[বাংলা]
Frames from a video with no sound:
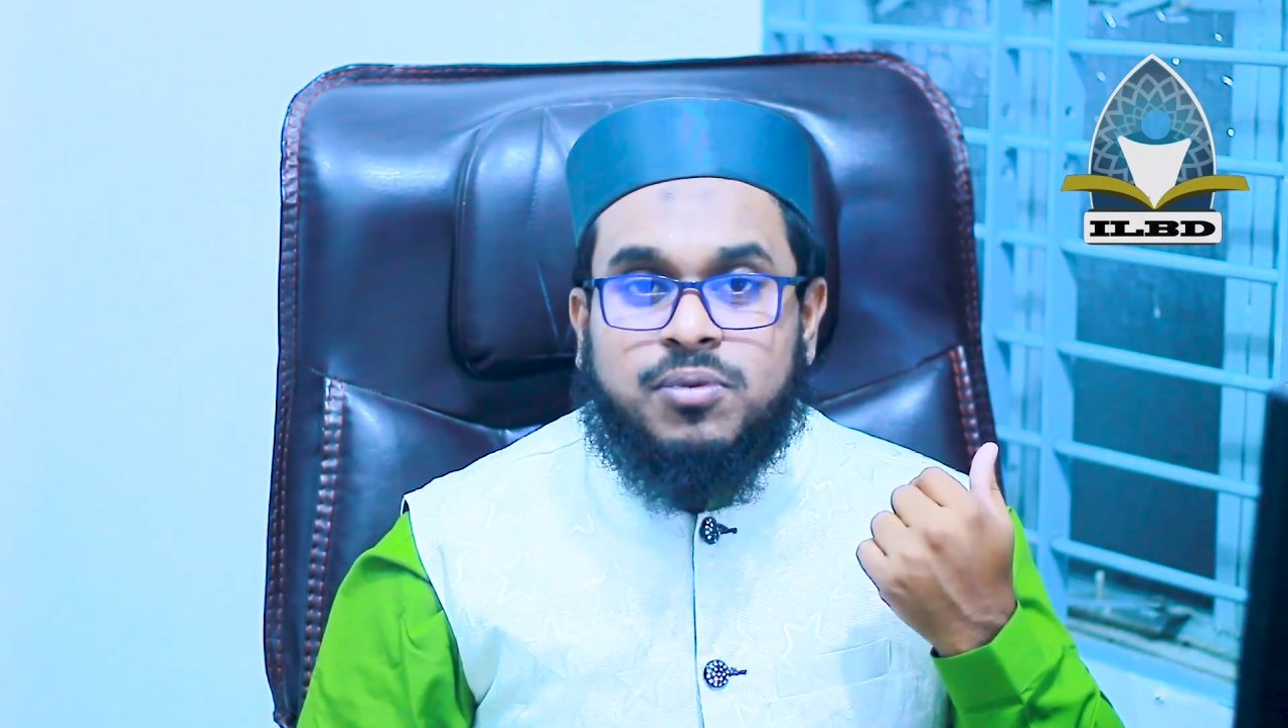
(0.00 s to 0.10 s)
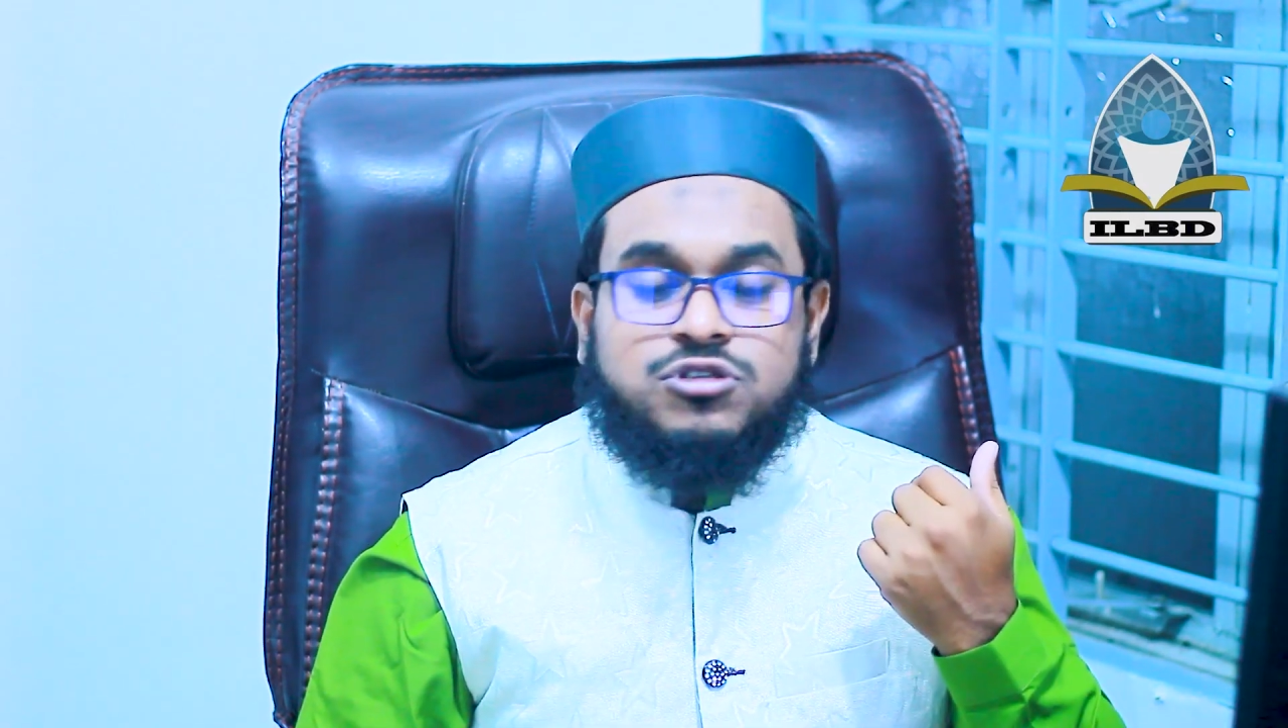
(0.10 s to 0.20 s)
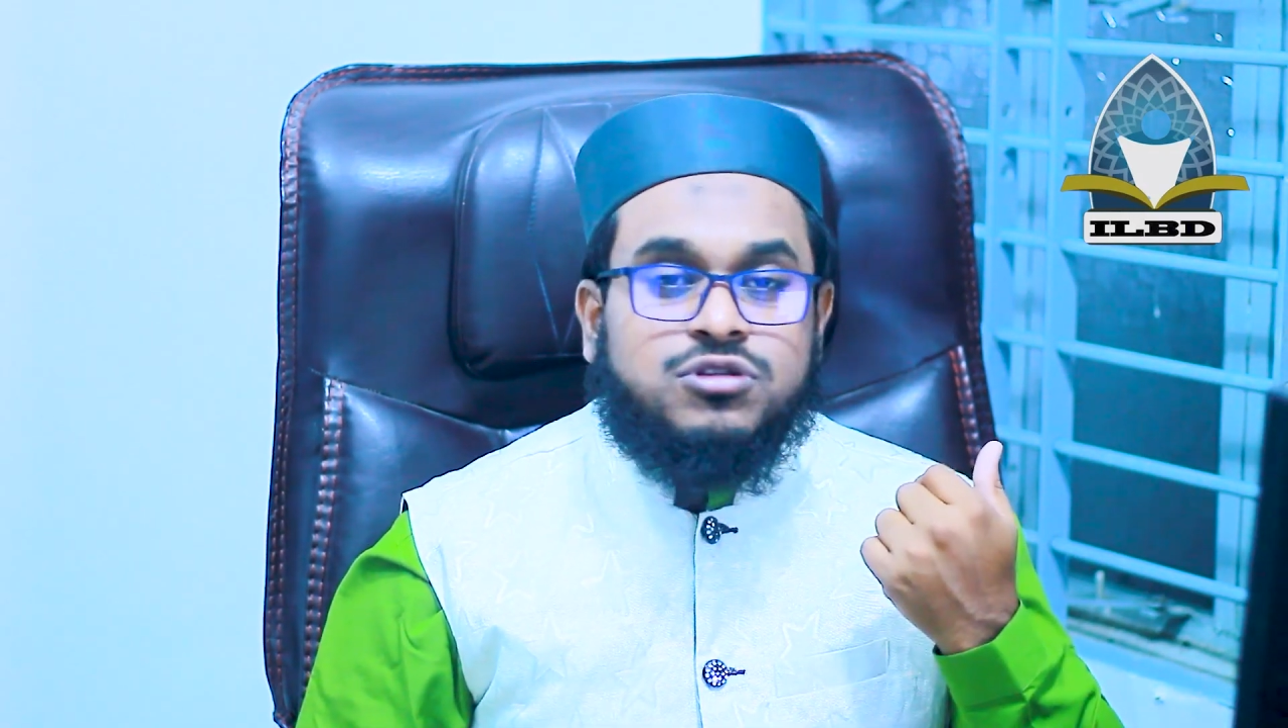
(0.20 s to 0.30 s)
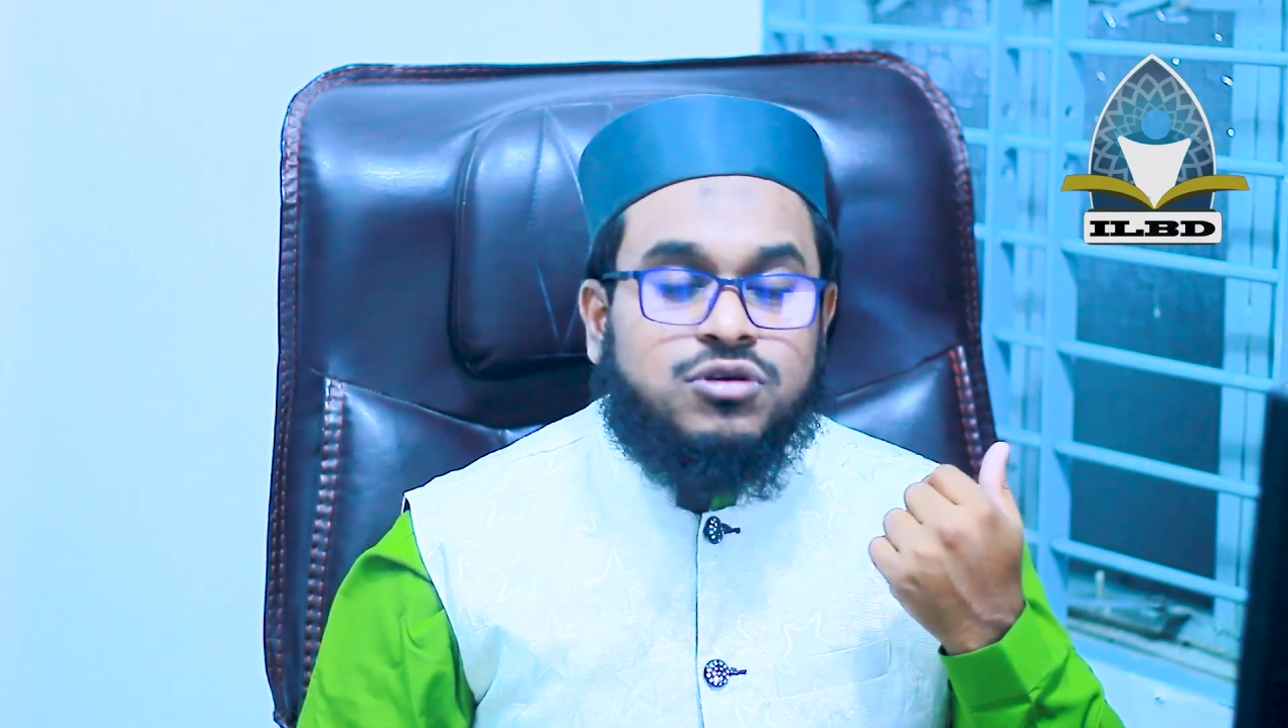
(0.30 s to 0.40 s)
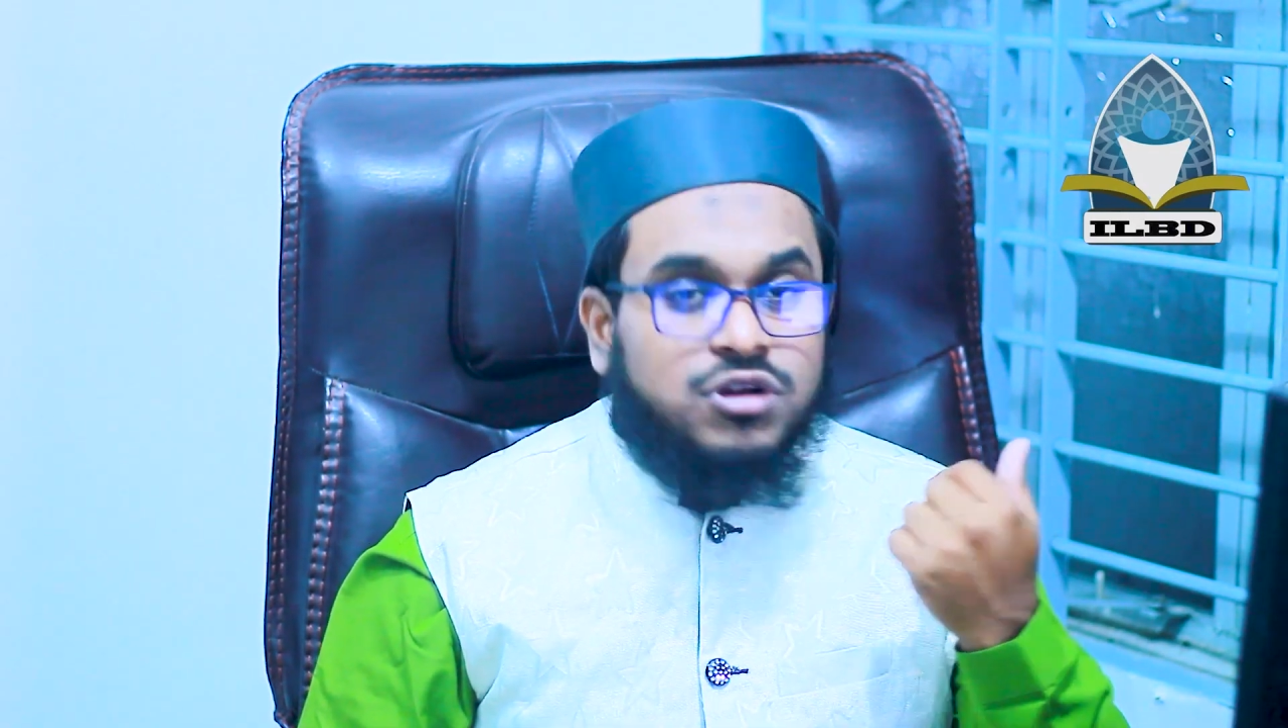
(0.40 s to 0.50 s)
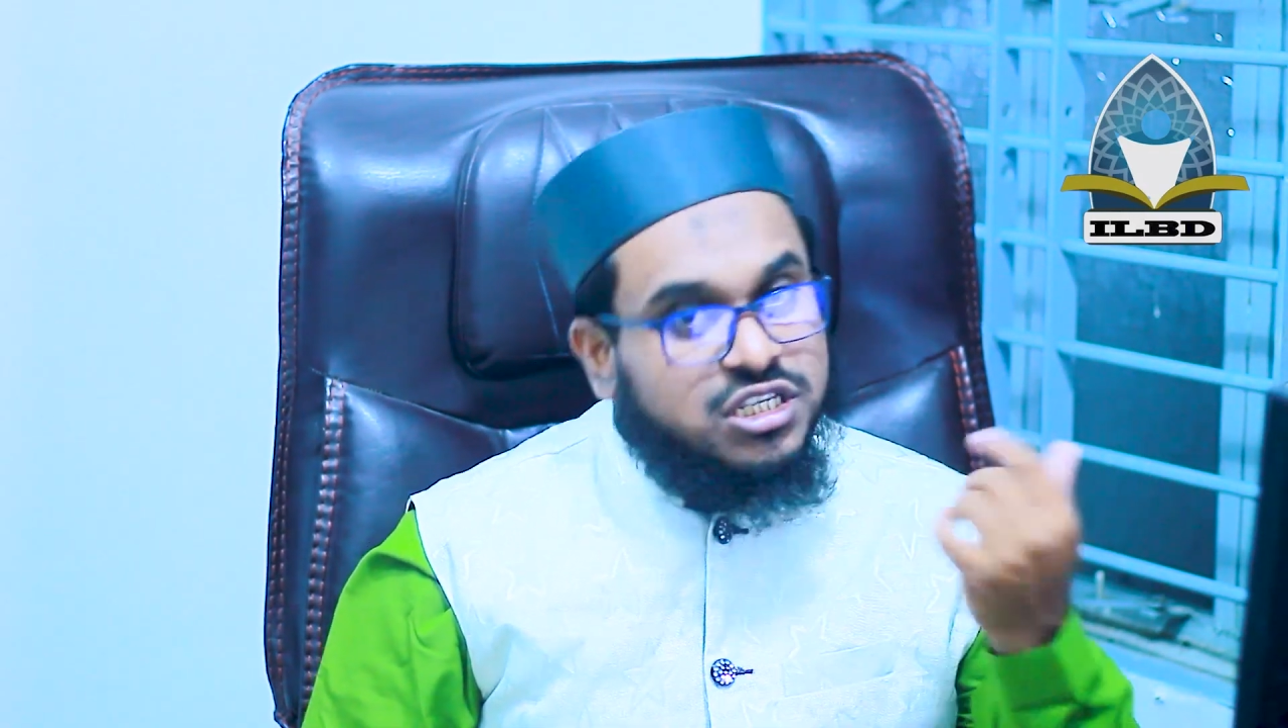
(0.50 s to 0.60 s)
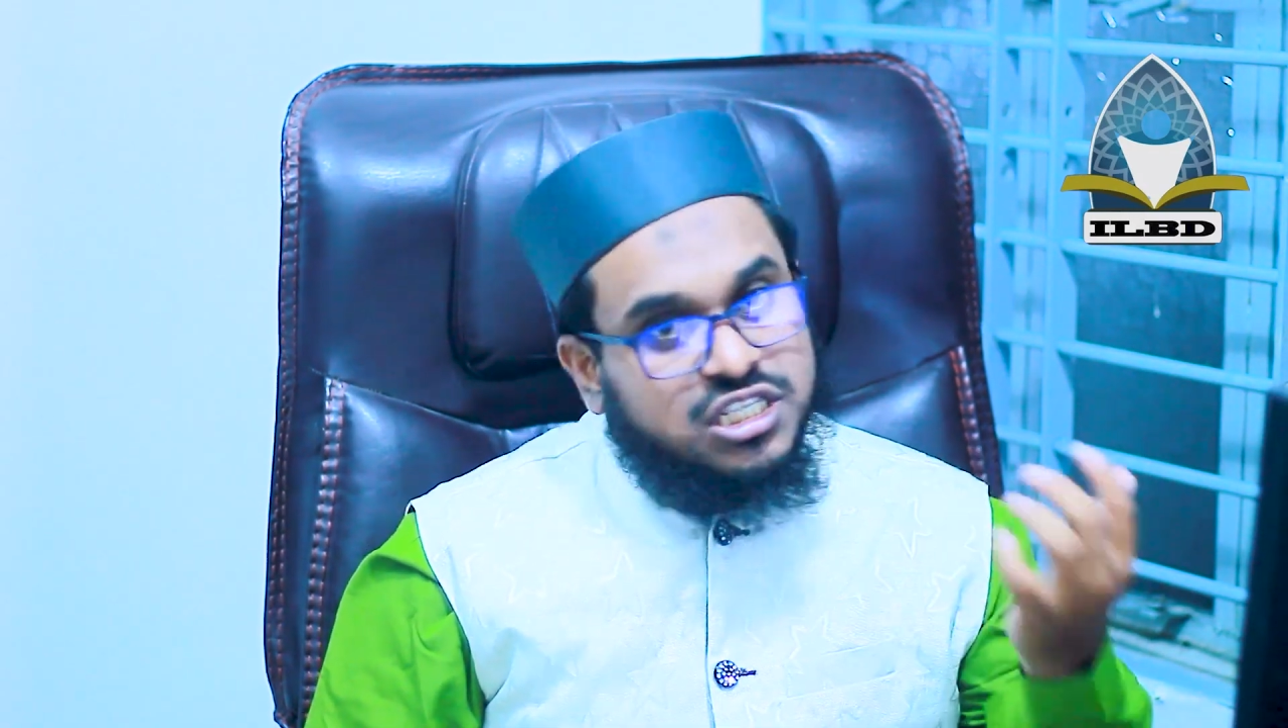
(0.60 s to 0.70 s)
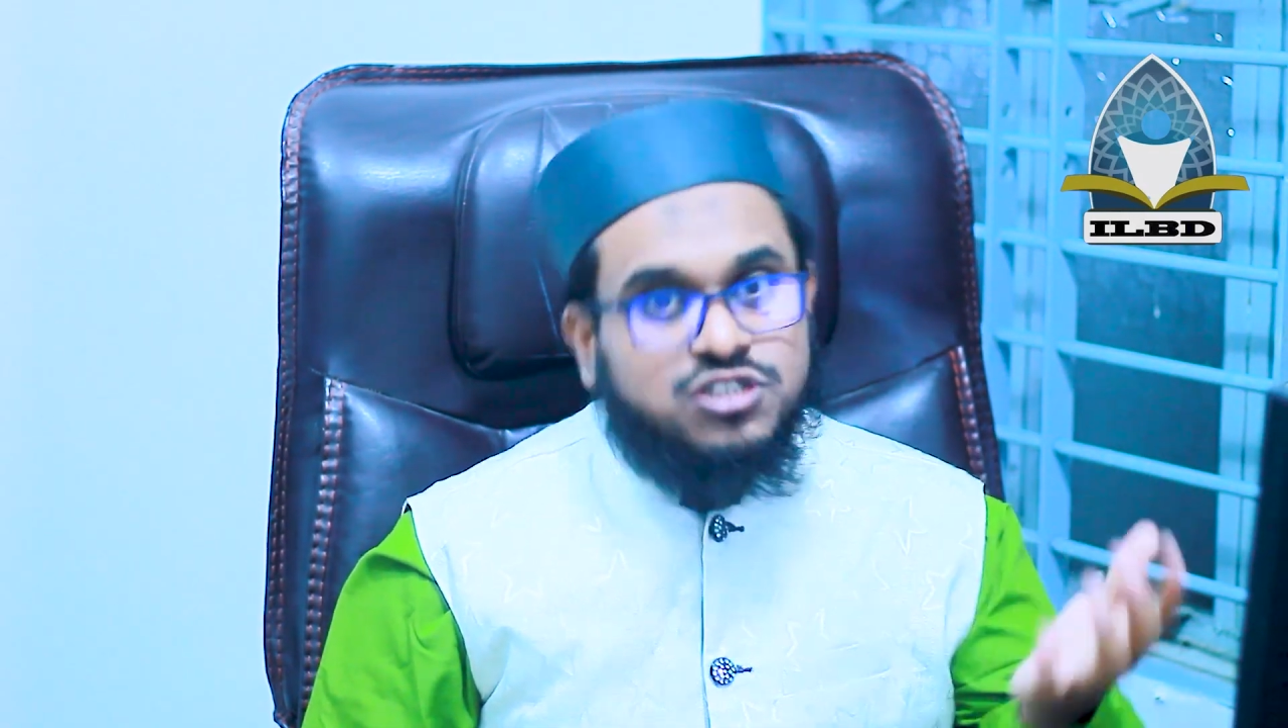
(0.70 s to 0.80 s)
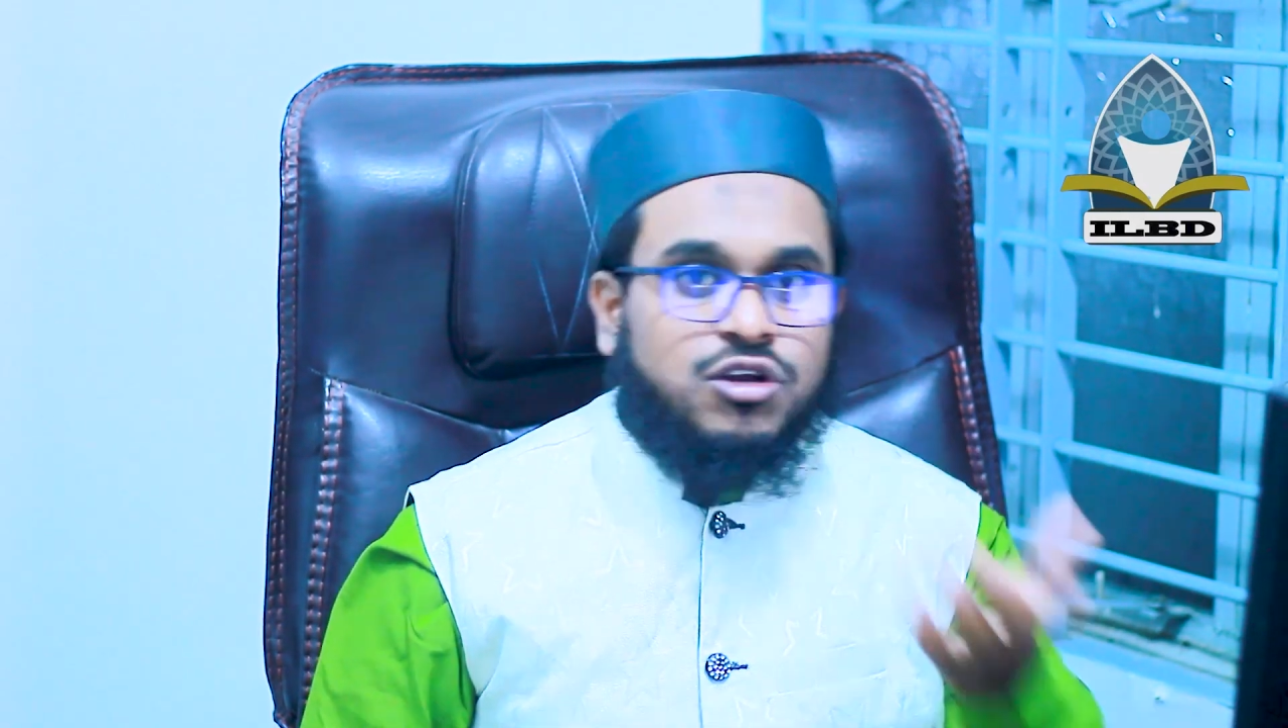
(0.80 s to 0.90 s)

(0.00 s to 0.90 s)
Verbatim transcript: পছন্দ করেছি